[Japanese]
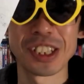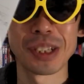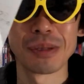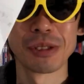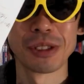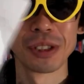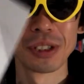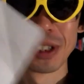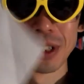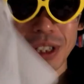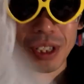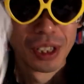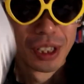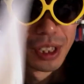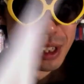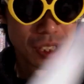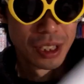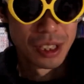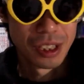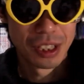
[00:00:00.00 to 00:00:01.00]
ですけども、
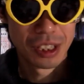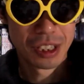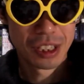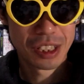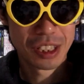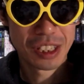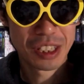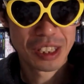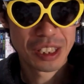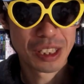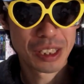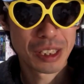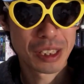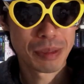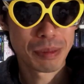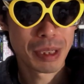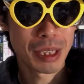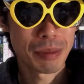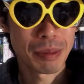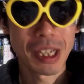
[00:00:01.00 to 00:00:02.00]

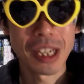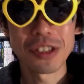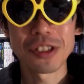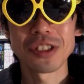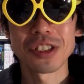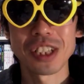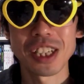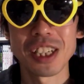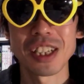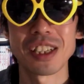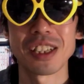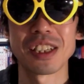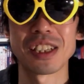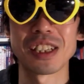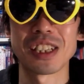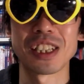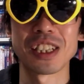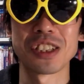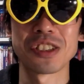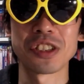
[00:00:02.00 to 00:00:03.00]
えー、まあ、まずね、
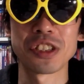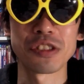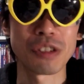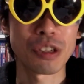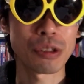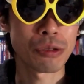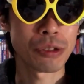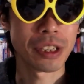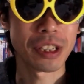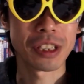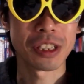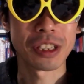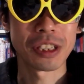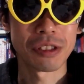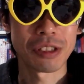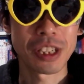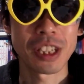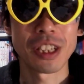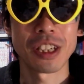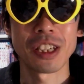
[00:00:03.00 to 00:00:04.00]
えー、
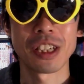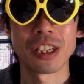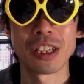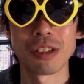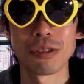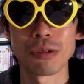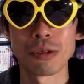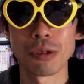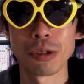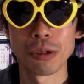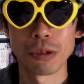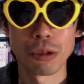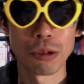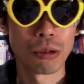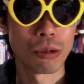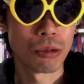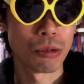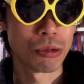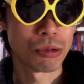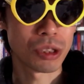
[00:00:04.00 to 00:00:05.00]
ジェニファー・コネリーのね、えー、声
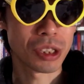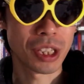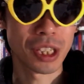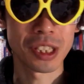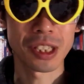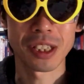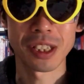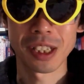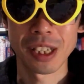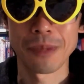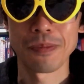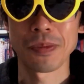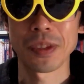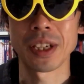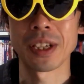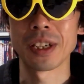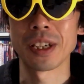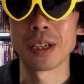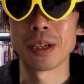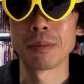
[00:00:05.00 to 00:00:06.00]
を吹き替えされた、
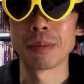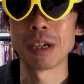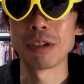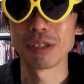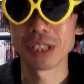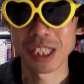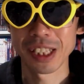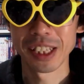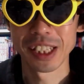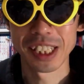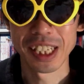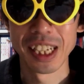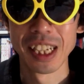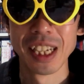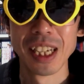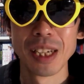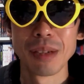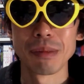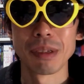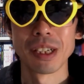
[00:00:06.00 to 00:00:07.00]
えー、マオさんですが、
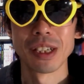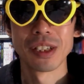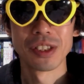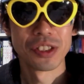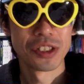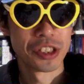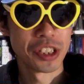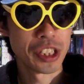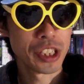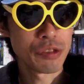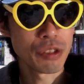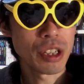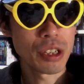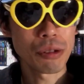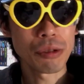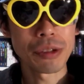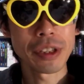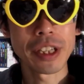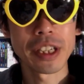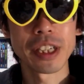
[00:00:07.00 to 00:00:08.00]
まあ、
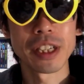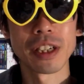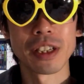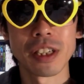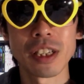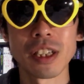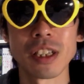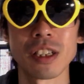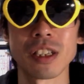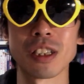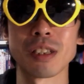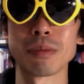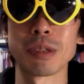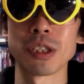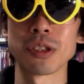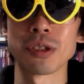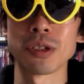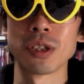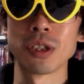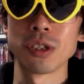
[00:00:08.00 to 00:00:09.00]
ジェニファー・コネリーがね、えー、ま
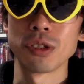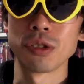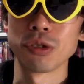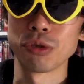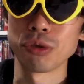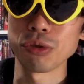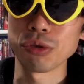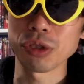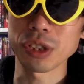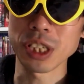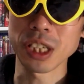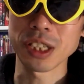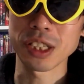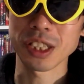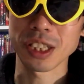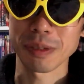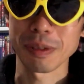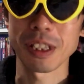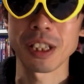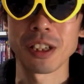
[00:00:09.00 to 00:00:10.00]
あ、13
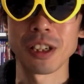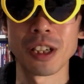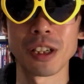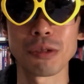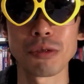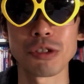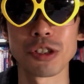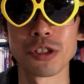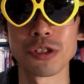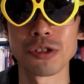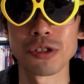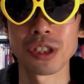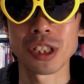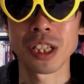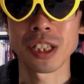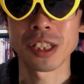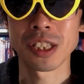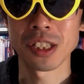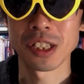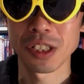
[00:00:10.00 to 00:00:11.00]
歳はね、当時
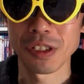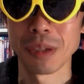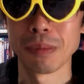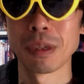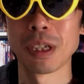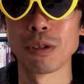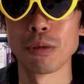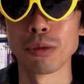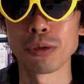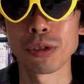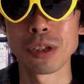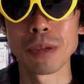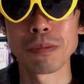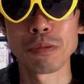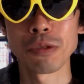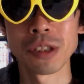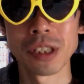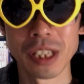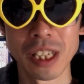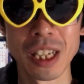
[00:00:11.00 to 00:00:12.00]
13歳にしては、まあ、大人っ
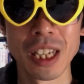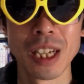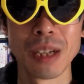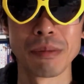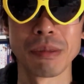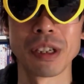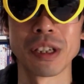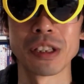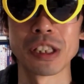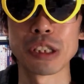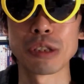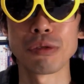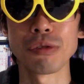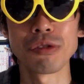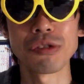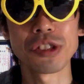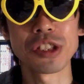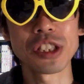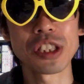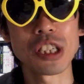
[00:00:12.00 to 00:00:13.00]
ぽいんでね、まあ、日
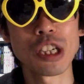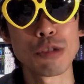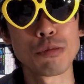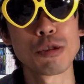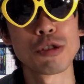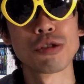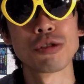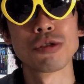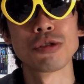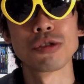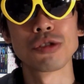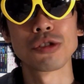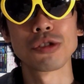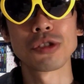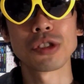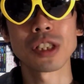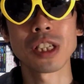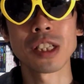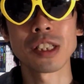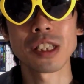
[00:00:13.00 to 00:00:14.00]
本人がもう
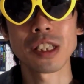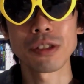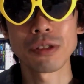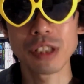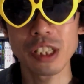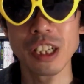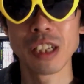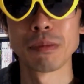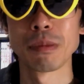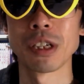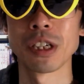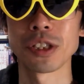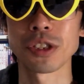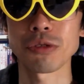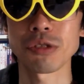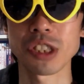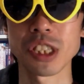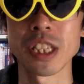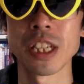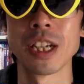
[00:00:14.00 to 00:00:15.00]
13歳よりか、まあ、
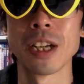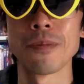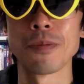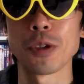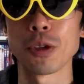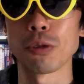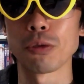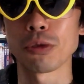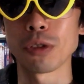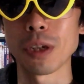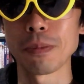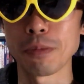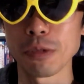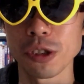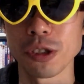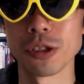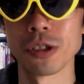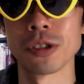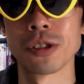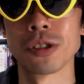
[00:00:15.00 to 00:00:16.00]
少しね、大人っぽ
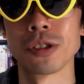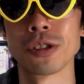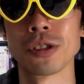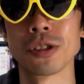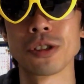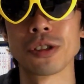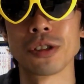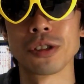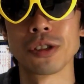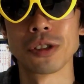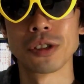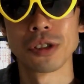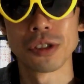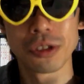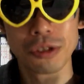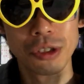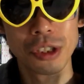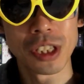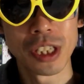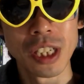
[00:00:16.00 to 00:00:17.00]
く、
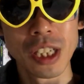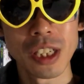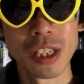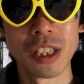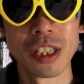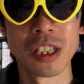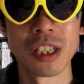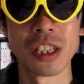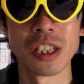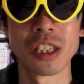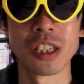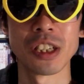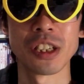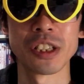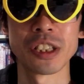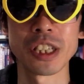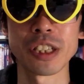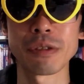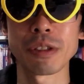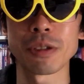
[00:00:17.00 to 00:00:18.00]
そしてね、
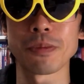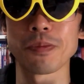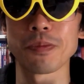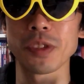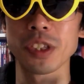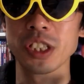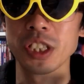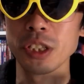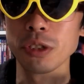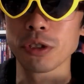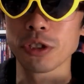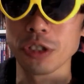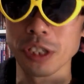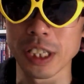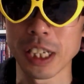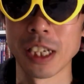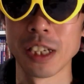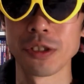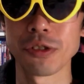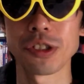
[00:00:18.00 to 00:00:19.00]
えー、ジェニファーの真の強
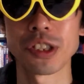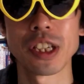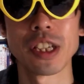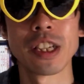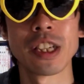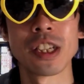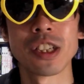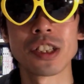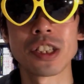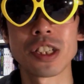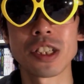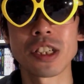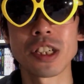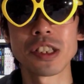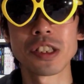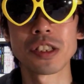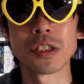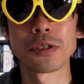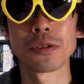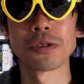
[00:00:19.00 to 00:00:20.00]
さ、そして、えー、しっか
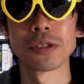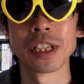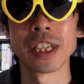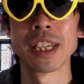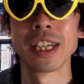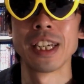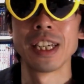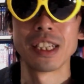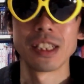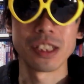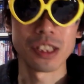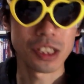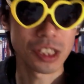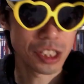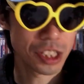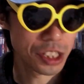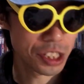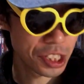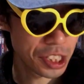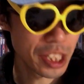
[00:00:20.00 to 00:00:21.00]
りしたところをね、意
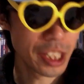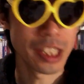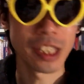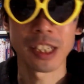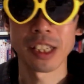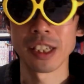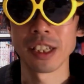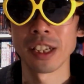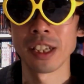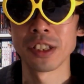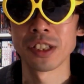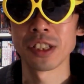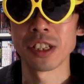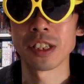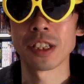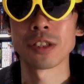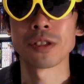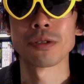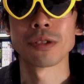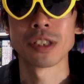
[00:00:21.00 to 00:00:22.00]
識して、えー、演じら
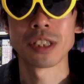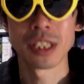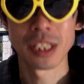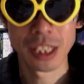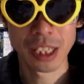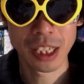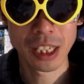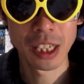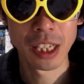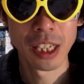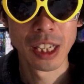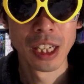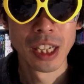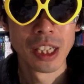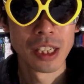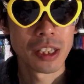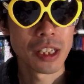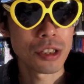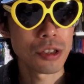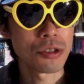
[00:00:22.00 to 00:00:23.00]
れたそうですね。
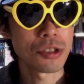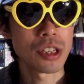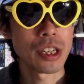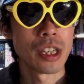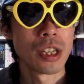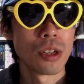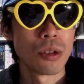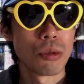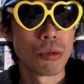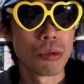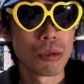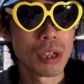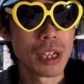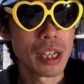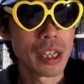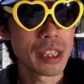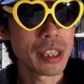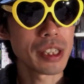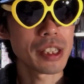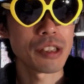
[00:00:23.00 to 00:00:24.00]
で、そして、
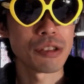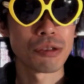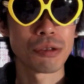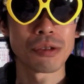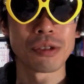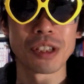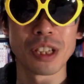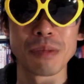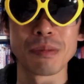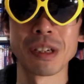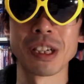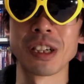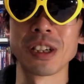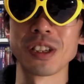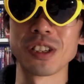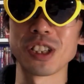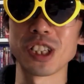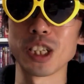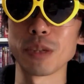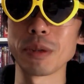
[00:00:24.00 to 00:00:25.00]
ホラー映画ということで、まあ、
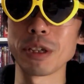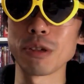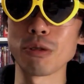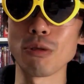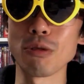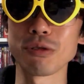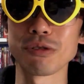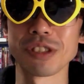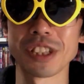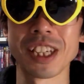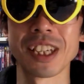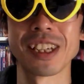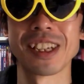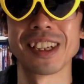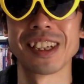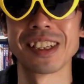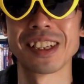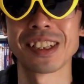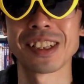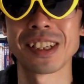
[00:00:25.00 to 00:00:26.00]
悲鳴を多くね、
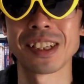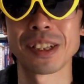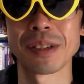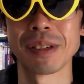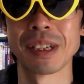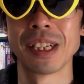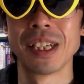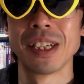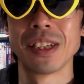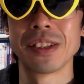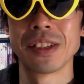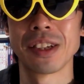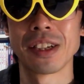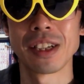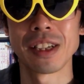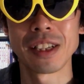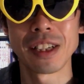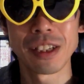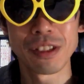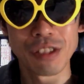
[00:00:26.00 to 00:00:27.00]
出さなければな
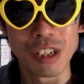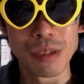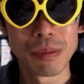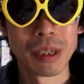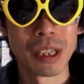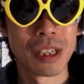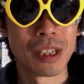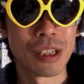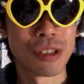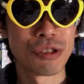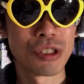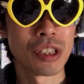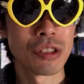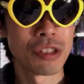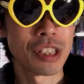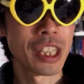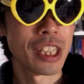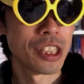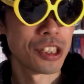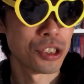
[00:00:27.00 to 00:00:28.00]
らないのは、まあ、普段
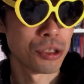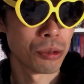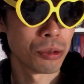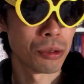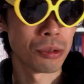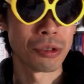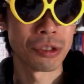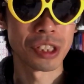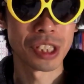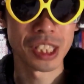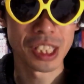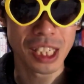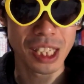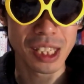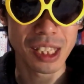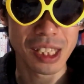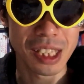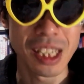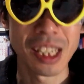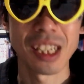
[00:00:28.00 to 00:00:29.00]
のね、仕事とは
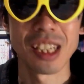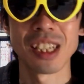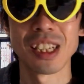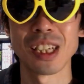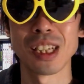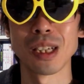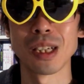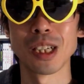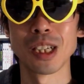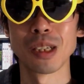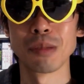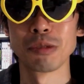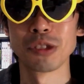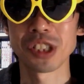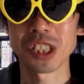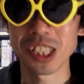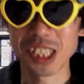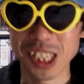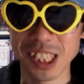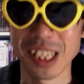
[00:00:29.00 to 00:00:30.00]
違って、えー、
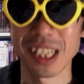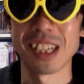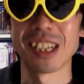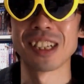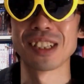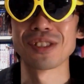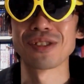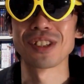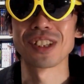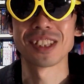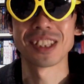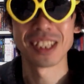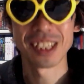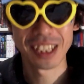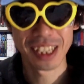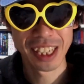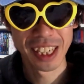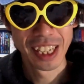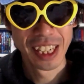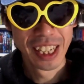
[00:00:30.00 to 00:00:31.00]
難しかったそうです
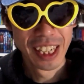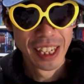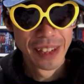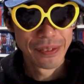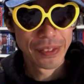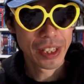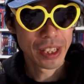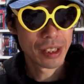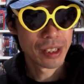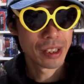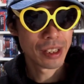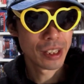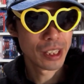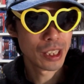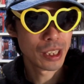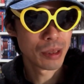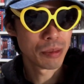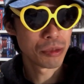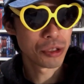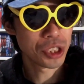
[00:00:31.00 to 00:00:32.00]
ね。
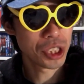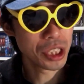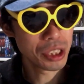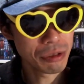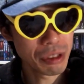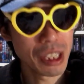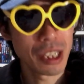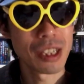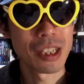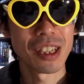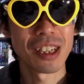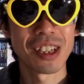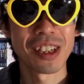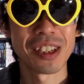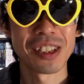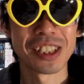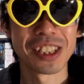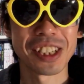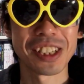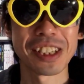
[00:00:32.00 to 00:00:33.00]
で、えー、虫
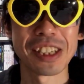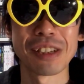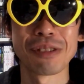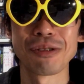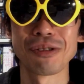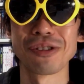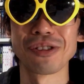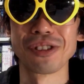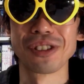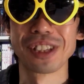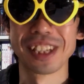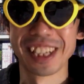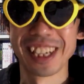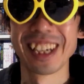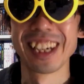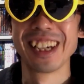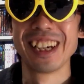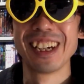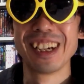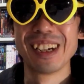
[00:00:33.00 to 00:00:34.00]
はあ新潟の方で、
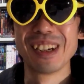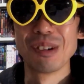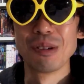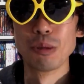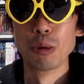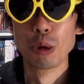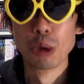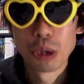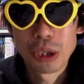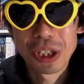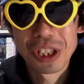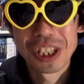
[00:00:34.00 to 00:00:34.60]
ね、おっ